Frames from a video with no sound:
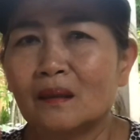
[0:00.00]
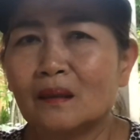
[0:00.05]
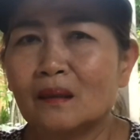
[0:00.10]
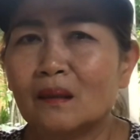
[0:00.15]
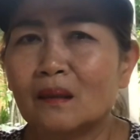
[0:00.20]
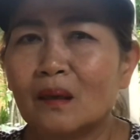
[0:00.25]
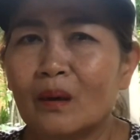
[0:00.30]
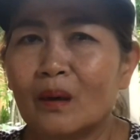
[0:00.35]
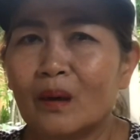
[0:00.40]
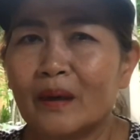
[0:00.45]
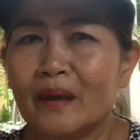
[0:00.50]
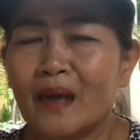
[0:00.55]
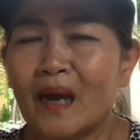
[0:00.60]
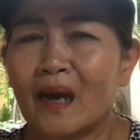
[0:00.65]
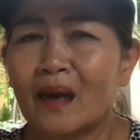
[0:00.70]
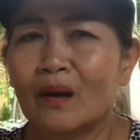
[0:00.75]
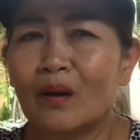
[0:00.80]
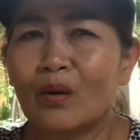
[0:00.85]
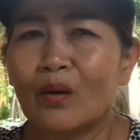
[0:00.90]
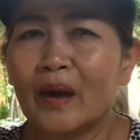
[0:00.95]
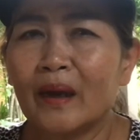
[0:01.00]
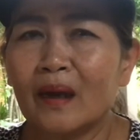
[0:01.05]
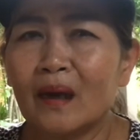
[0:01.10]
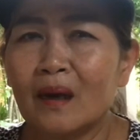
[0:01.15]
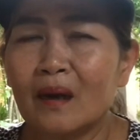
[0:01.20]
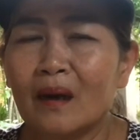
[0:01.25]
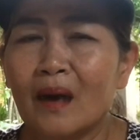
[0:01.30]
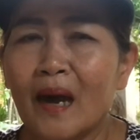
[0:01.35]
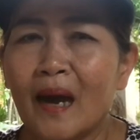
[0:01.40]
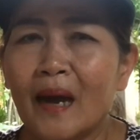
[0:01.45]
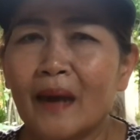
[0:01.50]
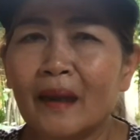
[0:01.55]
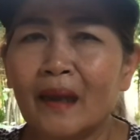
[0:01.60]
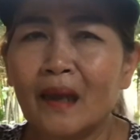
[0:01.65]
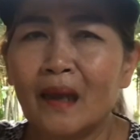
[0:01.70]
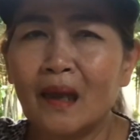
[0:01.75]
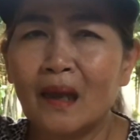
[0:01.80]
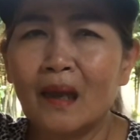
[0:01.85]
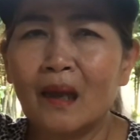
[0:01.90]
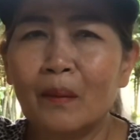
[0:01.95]
ก็อย่างน้อยก็การเท
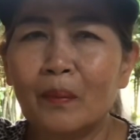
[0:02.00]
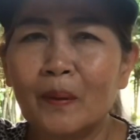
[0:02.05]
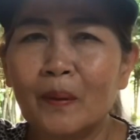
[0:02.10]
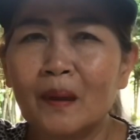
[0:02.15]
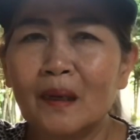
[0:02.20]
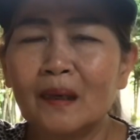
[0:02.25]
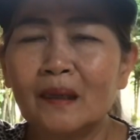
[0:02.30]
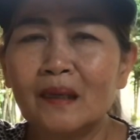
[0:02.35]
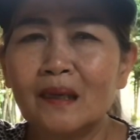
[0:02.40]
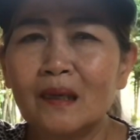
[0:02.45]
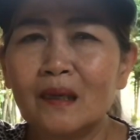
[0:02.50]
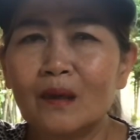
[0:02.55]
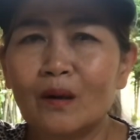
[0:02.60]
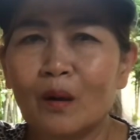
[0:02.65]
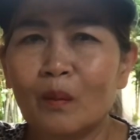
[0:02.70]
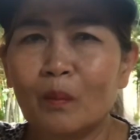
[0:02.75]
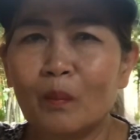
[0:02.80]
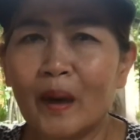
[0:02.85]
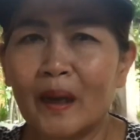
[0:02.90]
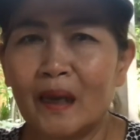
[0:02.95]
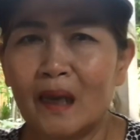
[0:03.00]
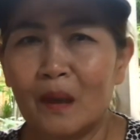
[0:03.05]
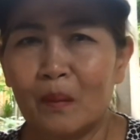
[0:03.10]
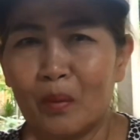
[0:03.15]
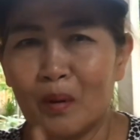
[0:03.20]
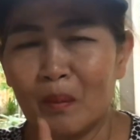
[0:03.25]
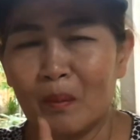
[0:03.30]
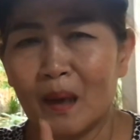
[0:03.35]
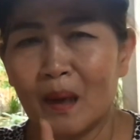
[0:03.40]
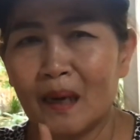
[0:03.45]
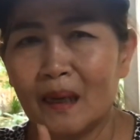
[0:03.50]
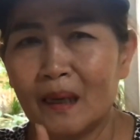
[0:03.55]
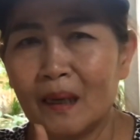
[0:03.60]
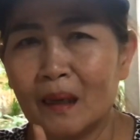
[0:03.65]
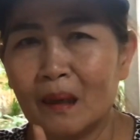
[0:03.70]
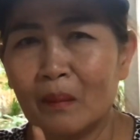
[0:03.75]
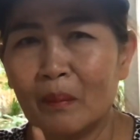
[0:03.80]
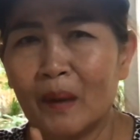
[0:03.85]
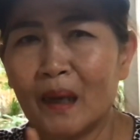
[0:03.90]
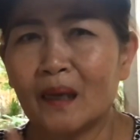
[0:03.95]
พื้นยื่นออกไปอีกประมาณหนึ่ง
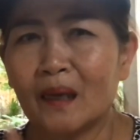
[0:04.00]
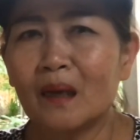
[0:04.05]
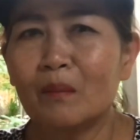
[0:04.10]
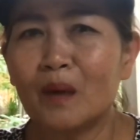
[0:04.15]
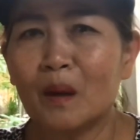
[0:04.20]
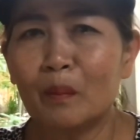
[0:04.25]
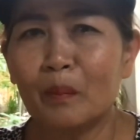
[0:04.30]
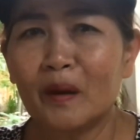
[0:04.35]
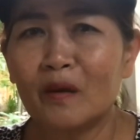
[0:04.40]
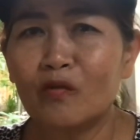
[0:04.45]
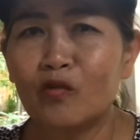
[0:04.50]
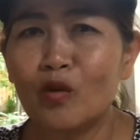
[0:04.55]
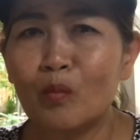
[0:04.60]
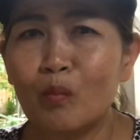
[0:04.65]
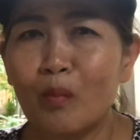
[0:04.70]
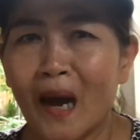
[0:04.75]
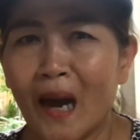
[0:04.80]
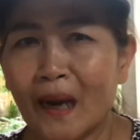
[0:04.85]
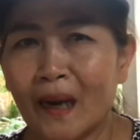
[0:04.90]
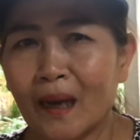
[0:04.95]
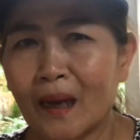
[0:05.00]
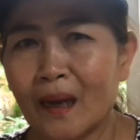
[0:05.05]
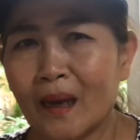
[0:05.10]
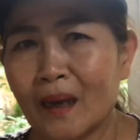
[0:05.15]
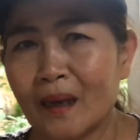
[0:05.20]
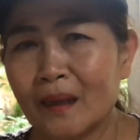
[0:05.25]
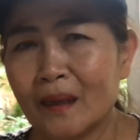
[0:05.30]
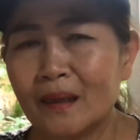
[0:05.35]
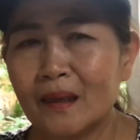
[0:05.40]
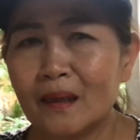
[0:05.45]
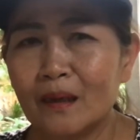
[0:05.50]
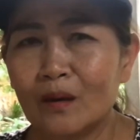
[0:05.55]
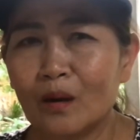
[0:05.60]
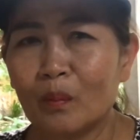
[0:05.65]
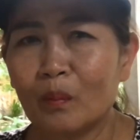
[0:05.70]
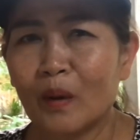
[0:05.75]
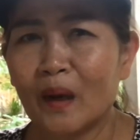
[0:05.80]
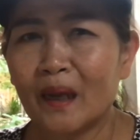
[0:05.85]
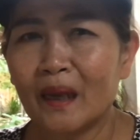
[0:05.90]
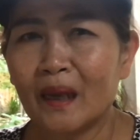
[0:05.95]
เมตรก็เหมือนเป็นฟุตบาทอะค่ะ ยื่นออก
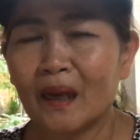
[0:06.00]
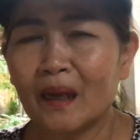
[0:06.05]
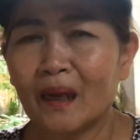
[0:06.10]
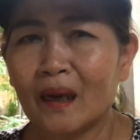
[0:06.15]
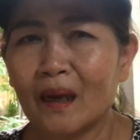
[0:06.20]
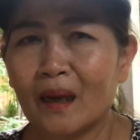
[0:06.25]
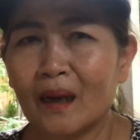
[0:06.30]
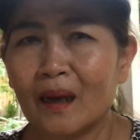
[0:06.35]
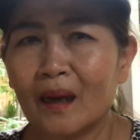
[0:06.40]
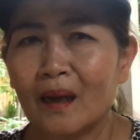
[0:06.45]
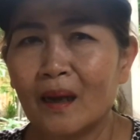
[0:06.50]
ไปอย่างเงี้ยค่ะ